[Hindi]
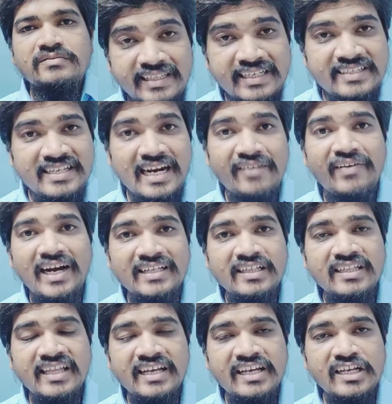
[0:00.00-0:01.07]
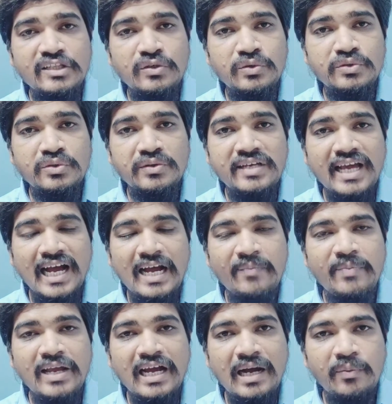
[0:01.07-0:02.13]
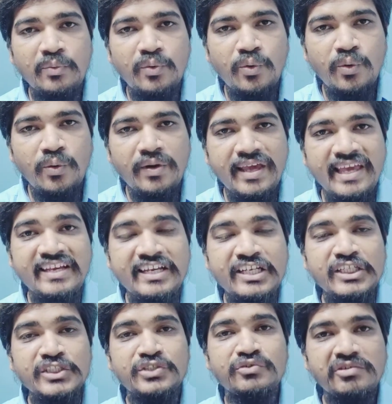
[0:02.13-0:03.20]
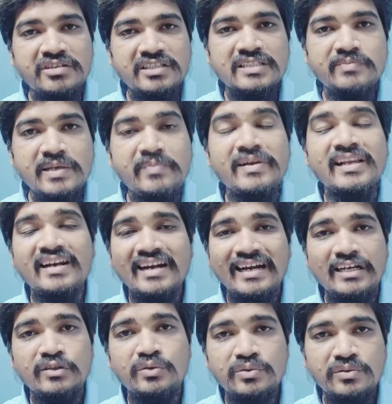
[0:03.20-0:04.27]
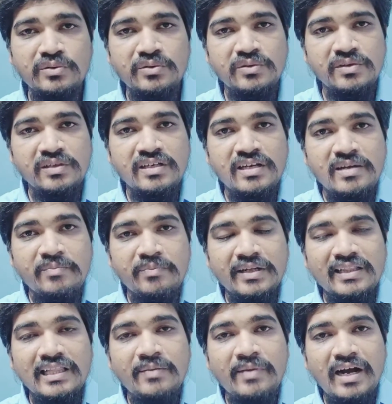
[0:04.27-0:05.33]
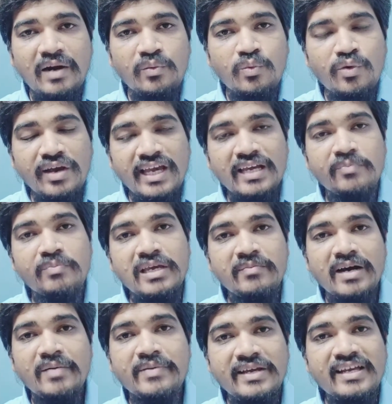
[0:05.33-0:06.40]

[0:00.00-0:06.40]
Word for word: तीसरा फायदा देखिए दोस्तों यहाँ पे आपको एक इंश्योरेंस भी मिल रहा है मतलब आपको एक बीमा